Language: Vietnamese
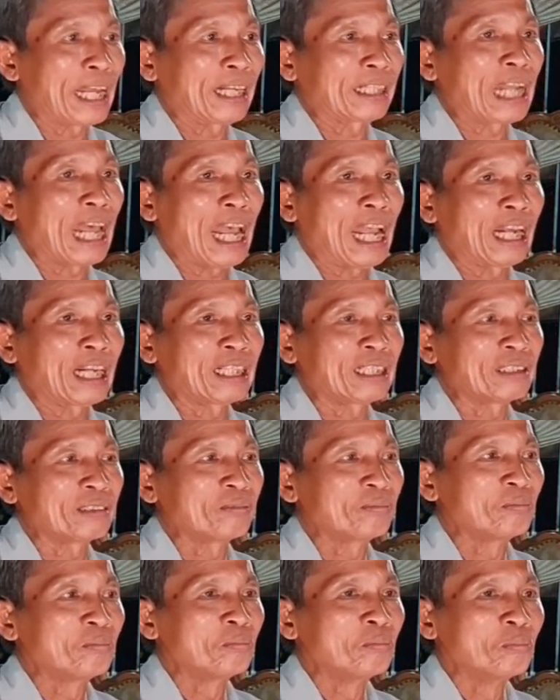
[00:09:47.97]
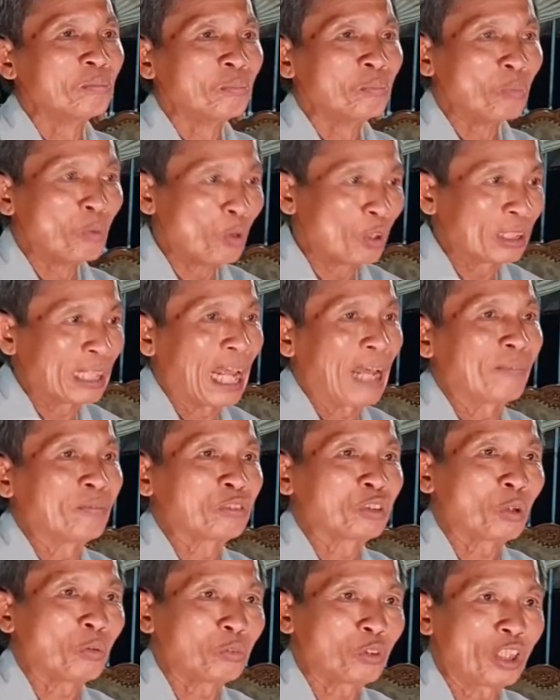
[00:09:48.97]
ngăn đàn muốn
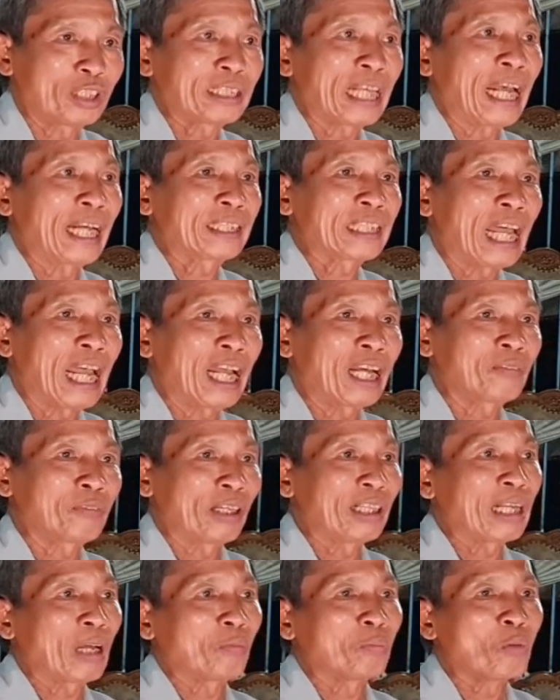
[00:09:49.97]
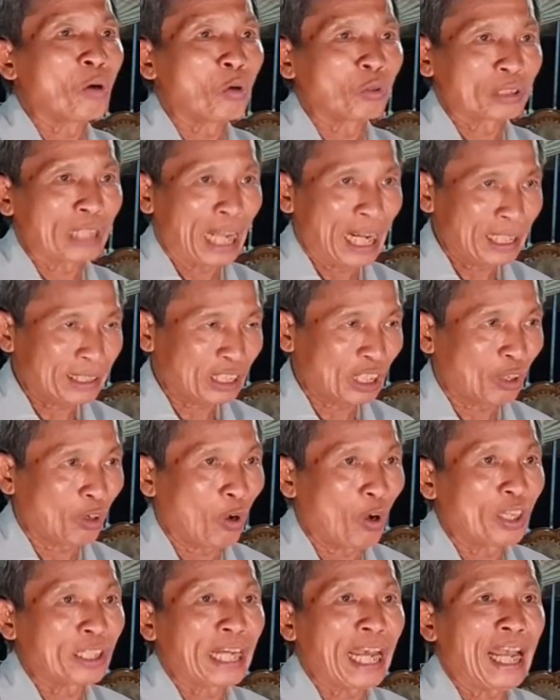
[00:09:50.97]
làm chúng nó chạy tan phải lòng bồ tát và
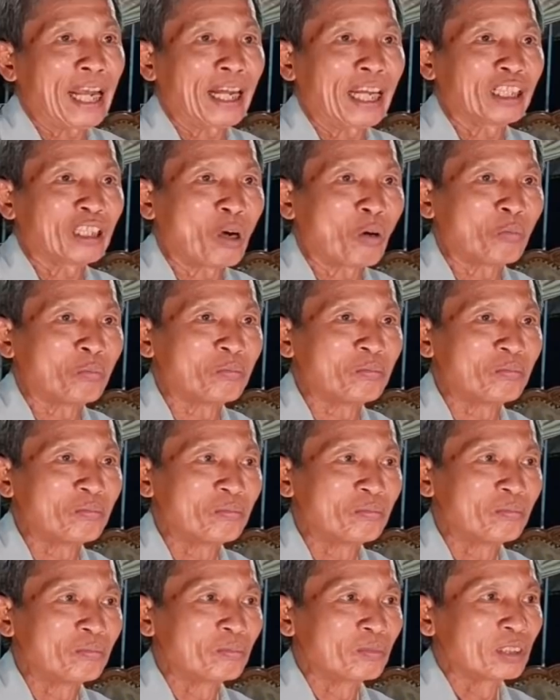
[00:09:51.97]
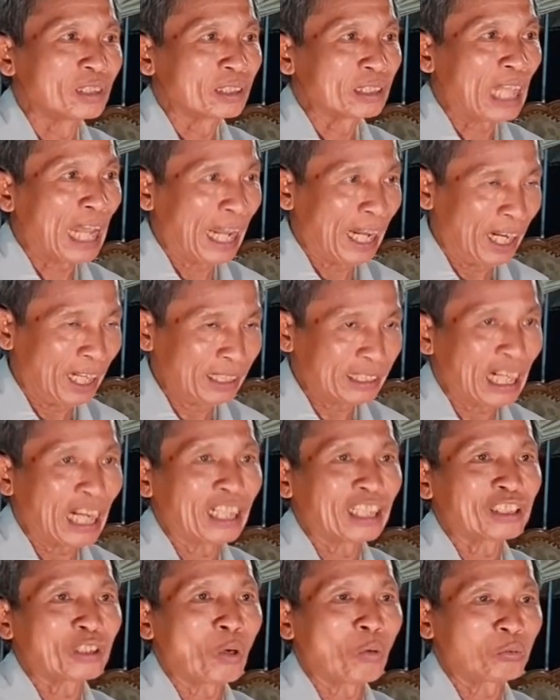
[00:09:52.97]
có gan anh hùng thắng
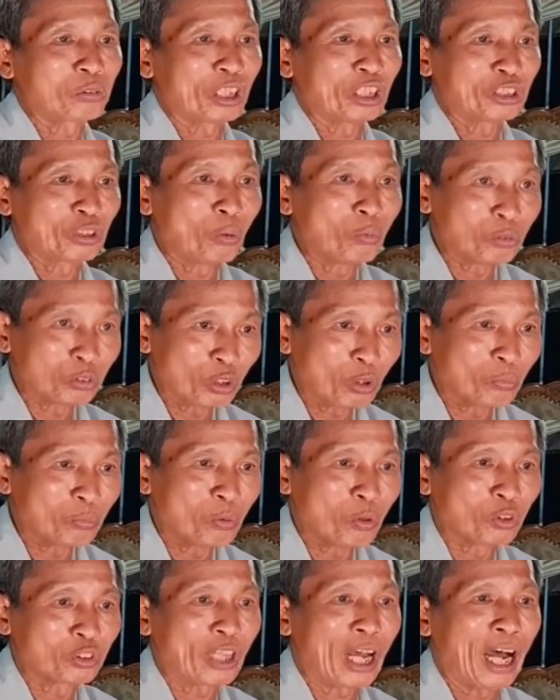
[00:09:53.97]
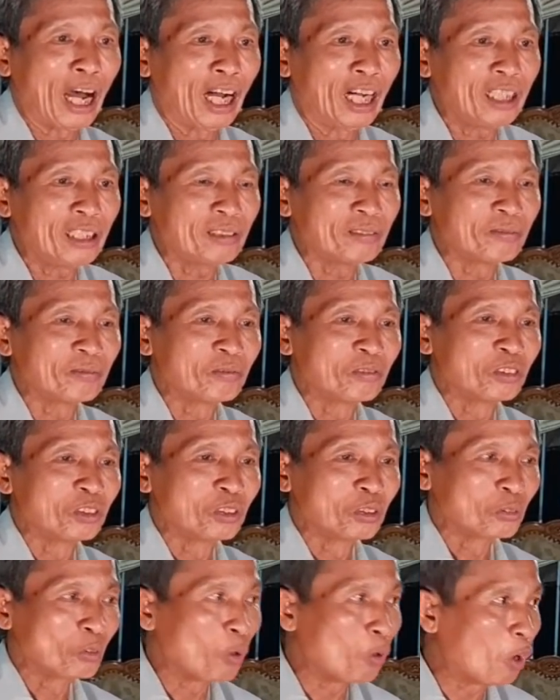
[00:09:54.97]
trần tục thì thung dung muôn thở
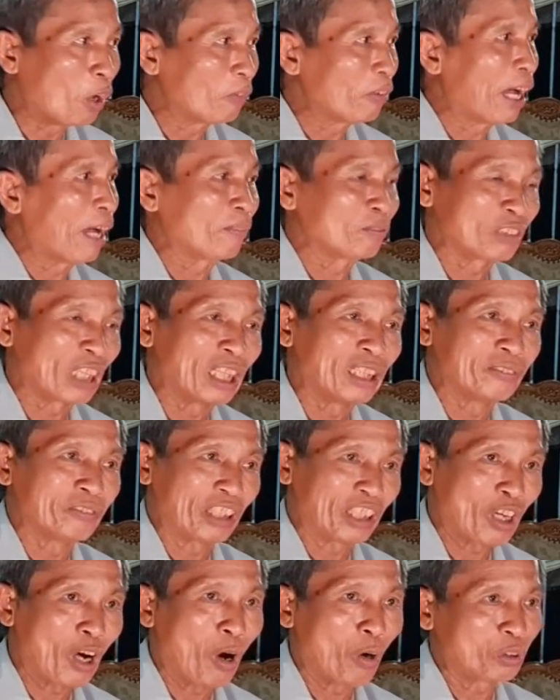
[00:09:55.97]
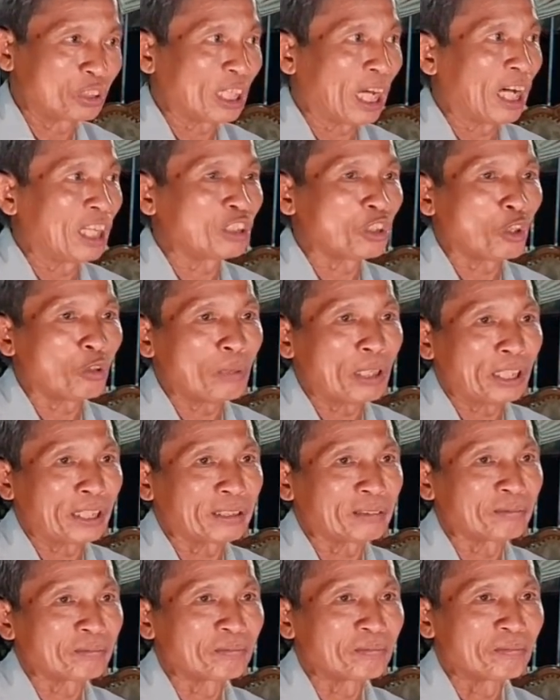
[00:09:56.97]
thua phàm tình phải khổ sở vô
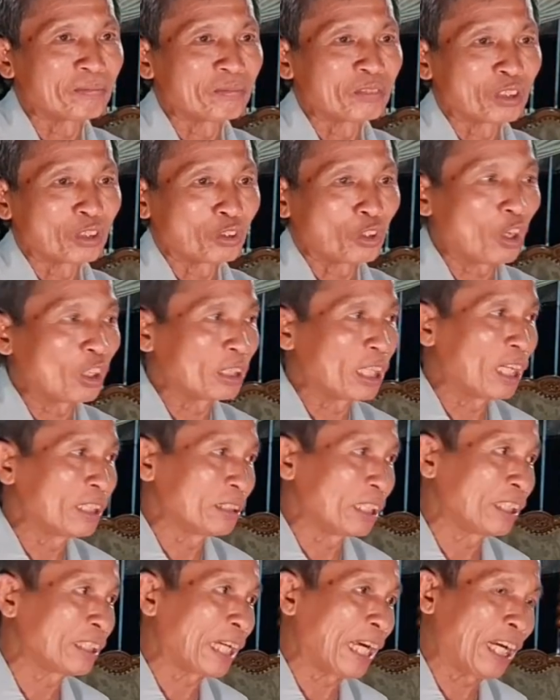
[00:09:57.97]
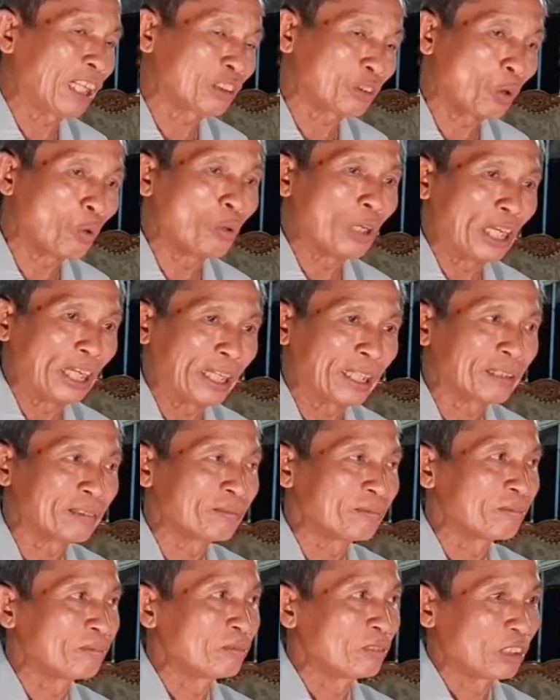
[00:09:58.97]
biên cho nên những kẻ tu hiền
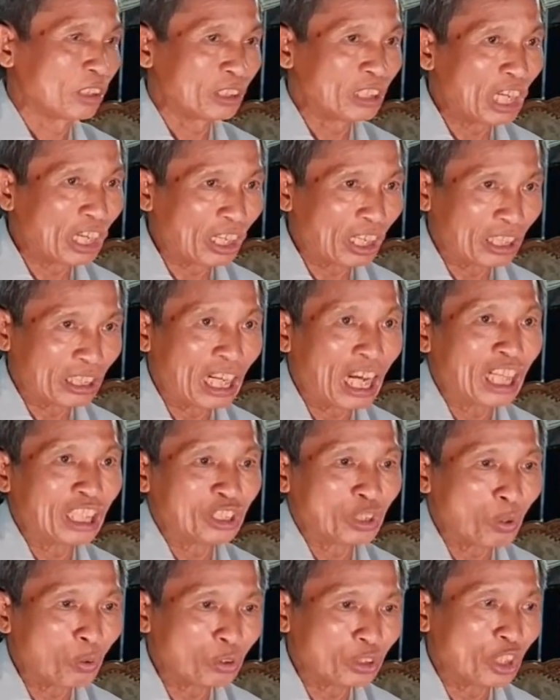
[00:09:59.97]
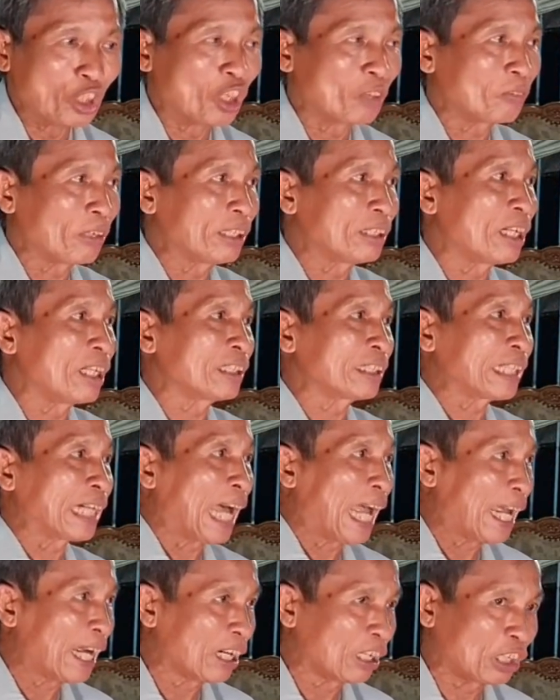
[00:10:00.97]
đừng nên nhu nhược phải nên
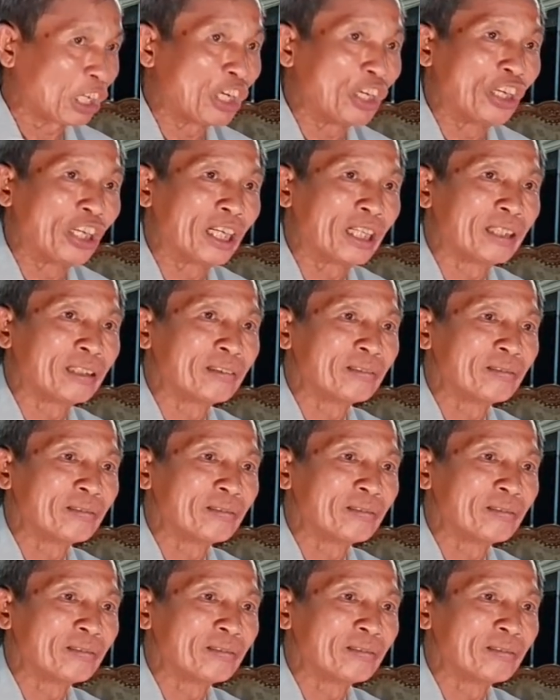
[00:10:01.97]
can cường